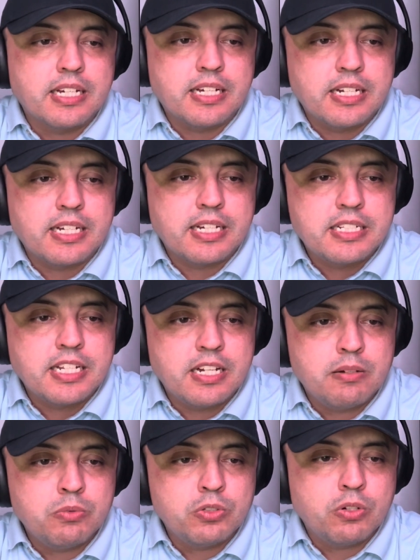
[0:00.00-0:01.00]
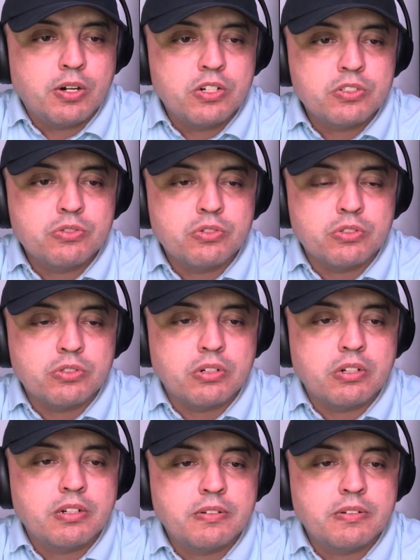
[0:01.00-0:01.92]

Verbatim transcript: cree que tiene el mundo bajo su control.